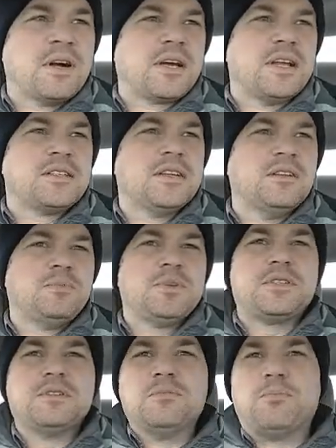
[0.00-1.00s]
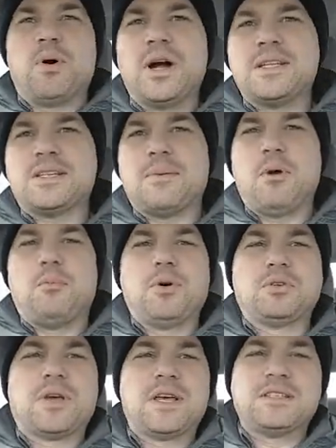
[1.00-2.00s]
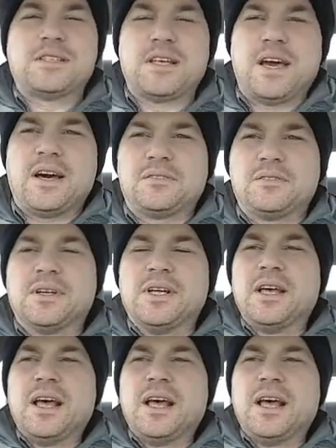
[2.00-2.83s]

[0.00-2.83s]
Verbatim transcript: A criança não, não pode saber o português certo.